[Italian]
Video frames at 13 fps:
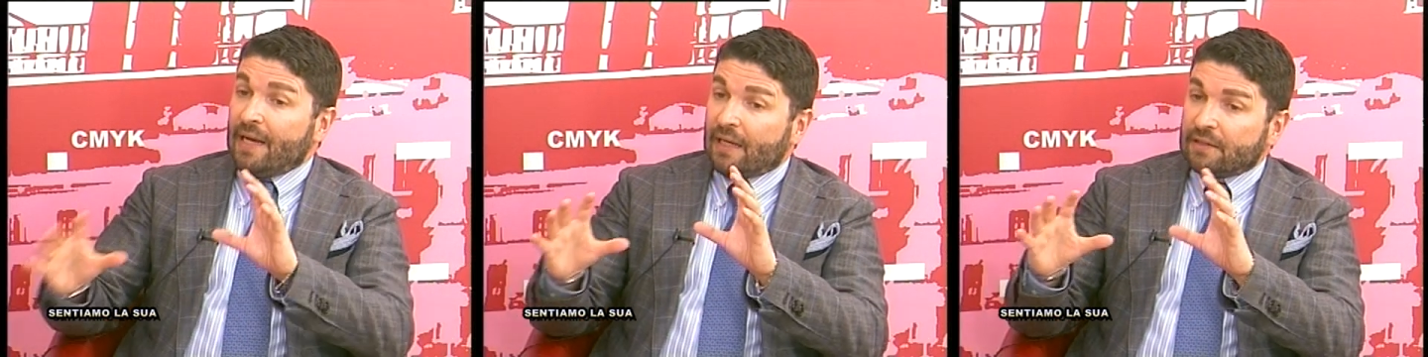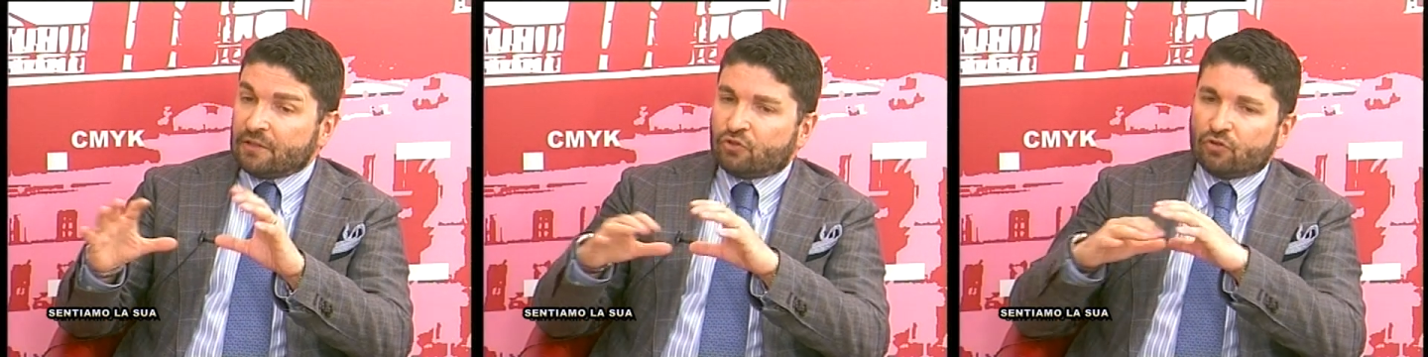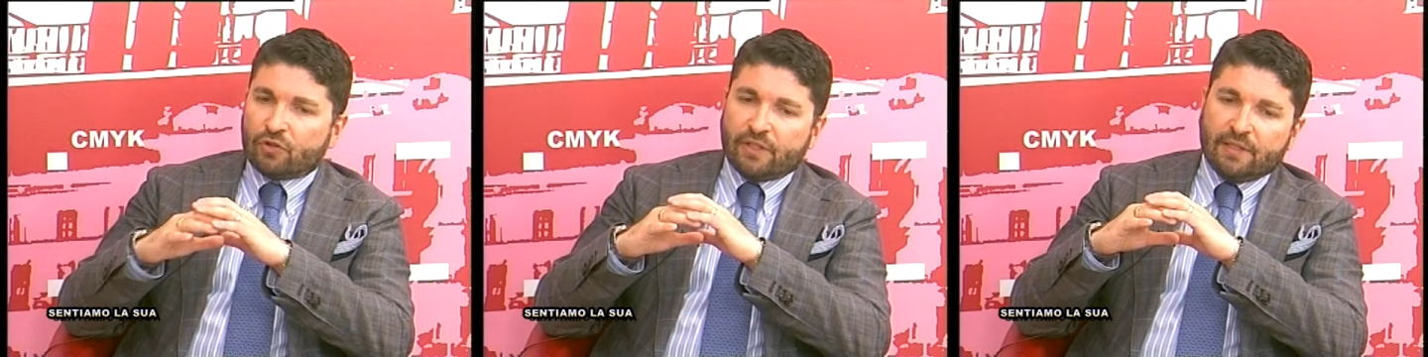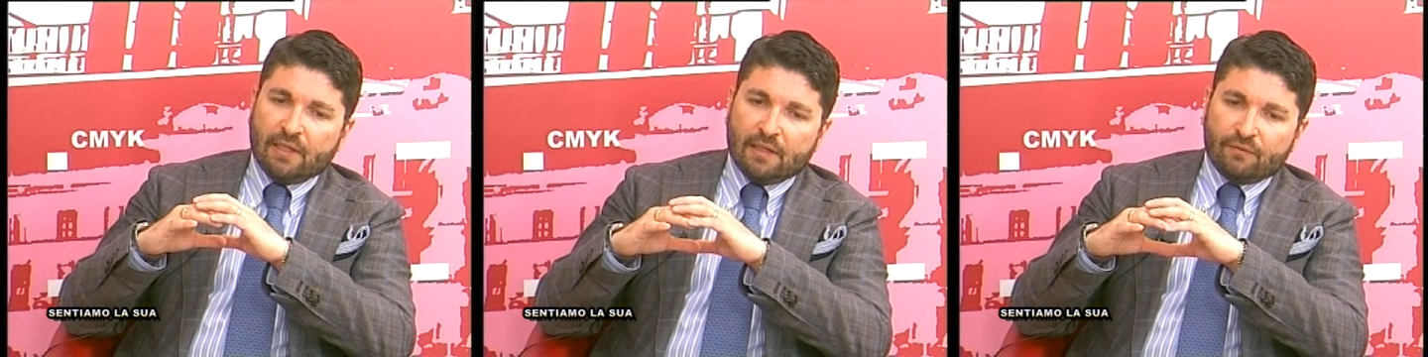Attenzione,
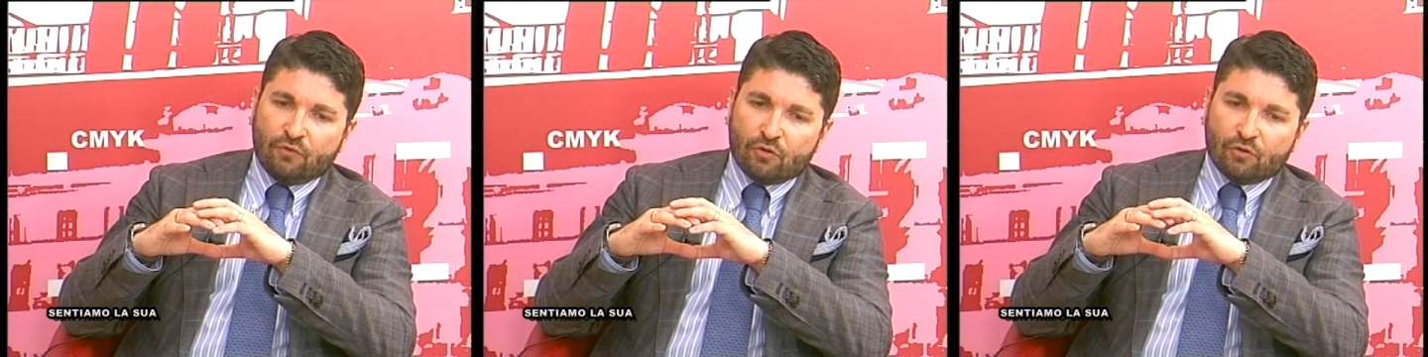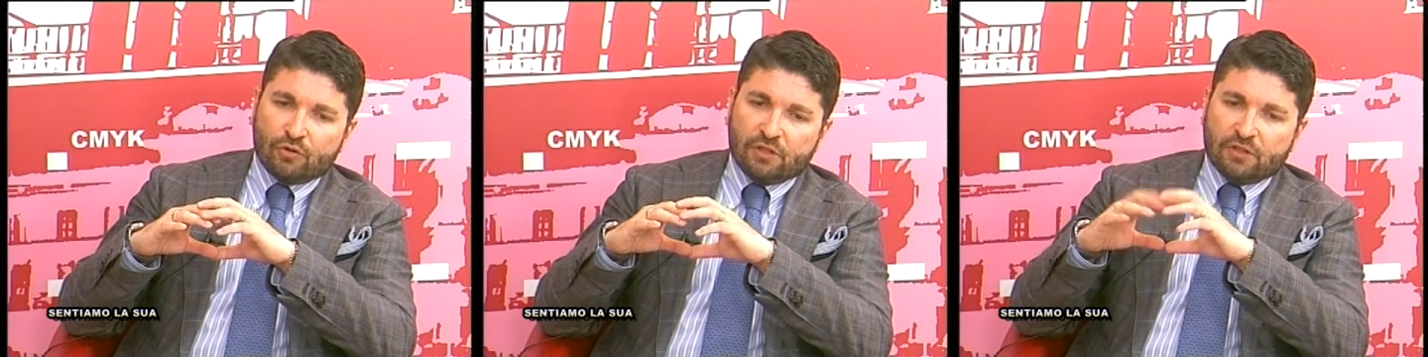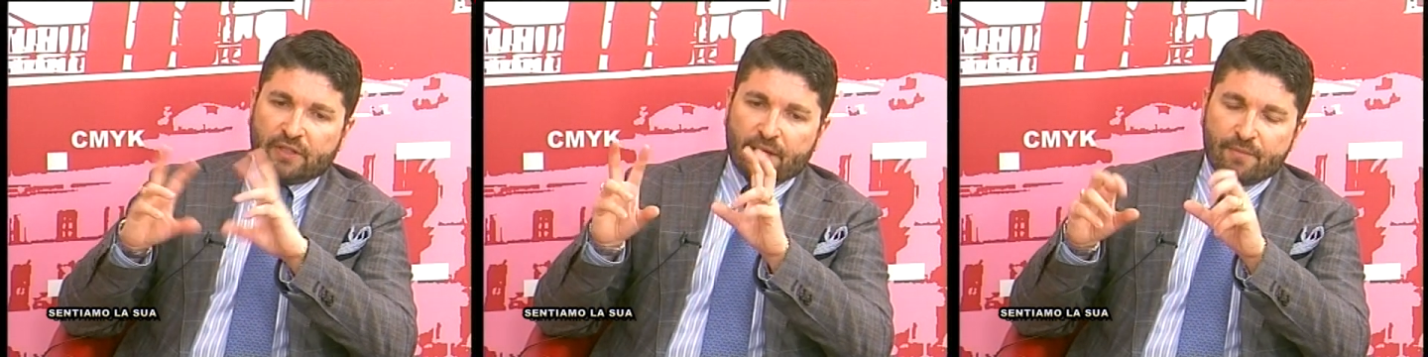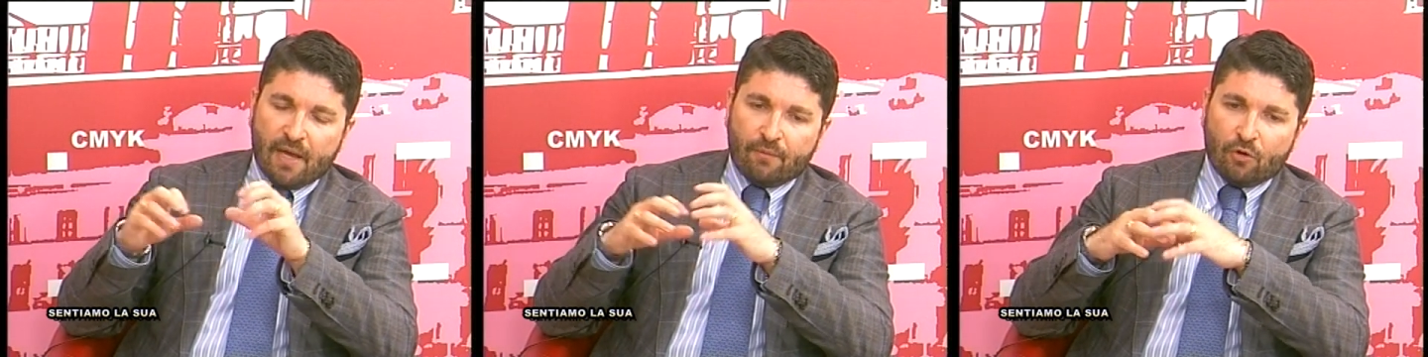il lavoro di,
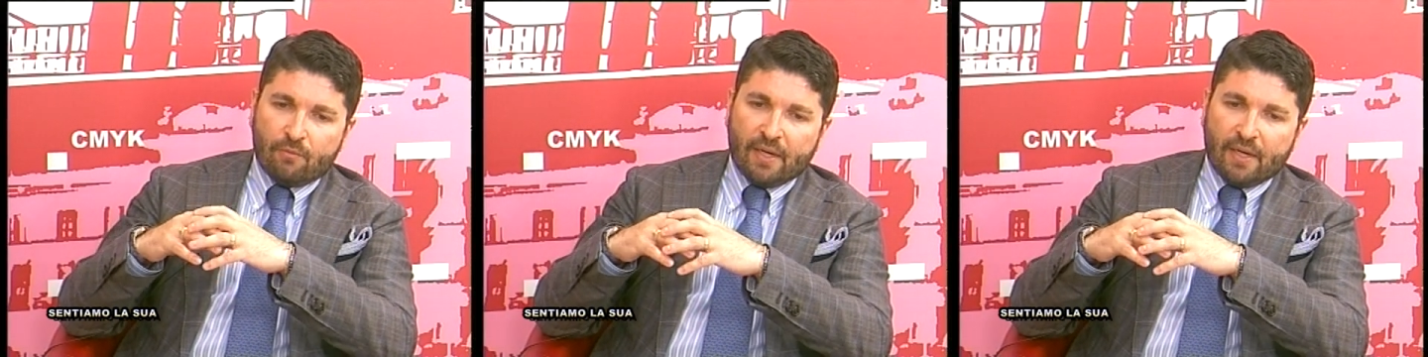chiamiamolo,